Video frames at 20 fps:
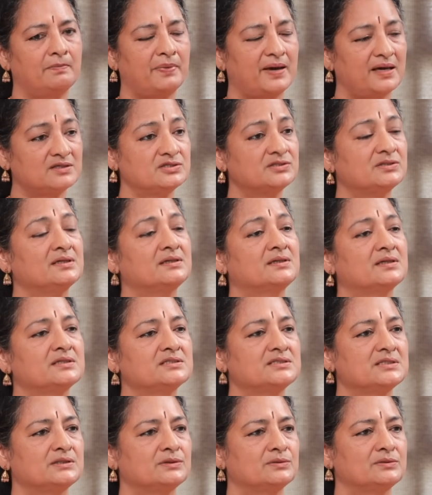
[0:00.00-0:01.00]
ప్యాషనెట్గా
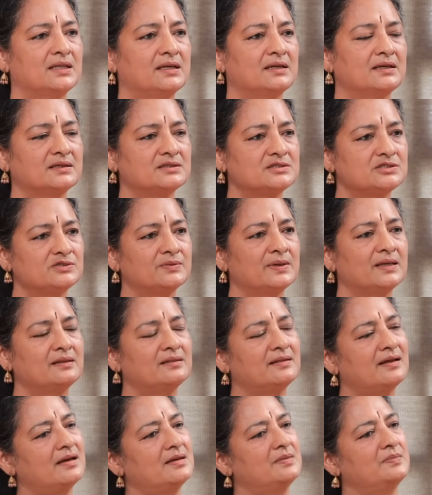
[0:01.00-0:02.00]
చేయటం తనకి ఇష్టమైన
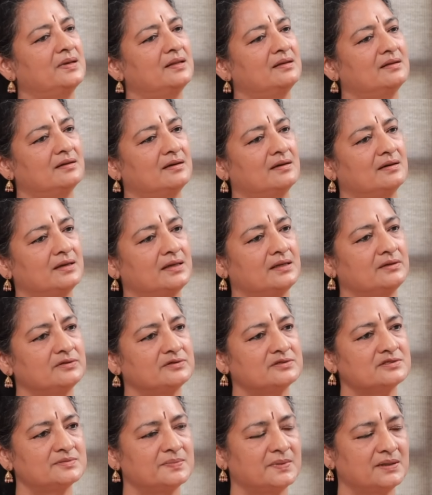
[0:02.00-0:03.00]
దాని మీద
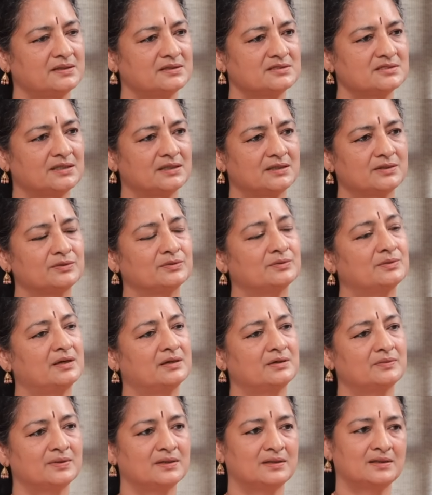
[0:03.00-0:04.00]
ఇంట్రెస్ట్ పెట్టి చేయటం
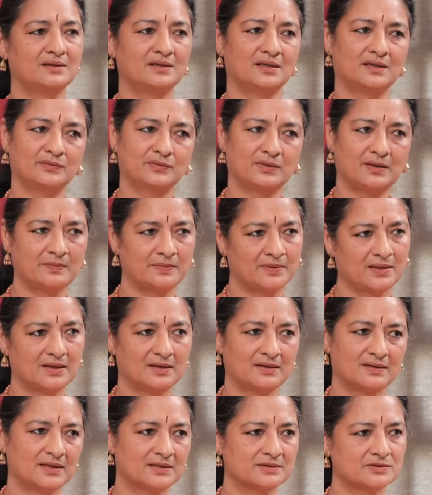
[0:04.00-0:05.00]
అటువంటి నేను అమ్మ
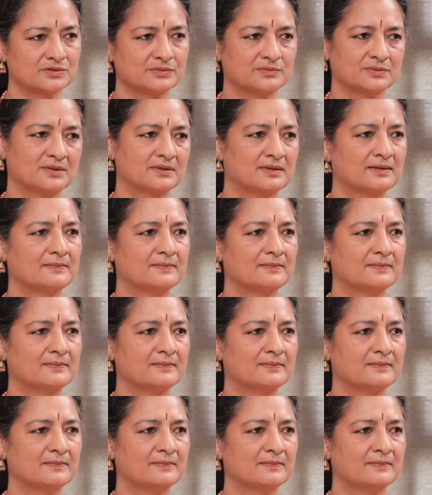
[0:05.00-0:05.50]
దగ్గర నేర్చుకుంది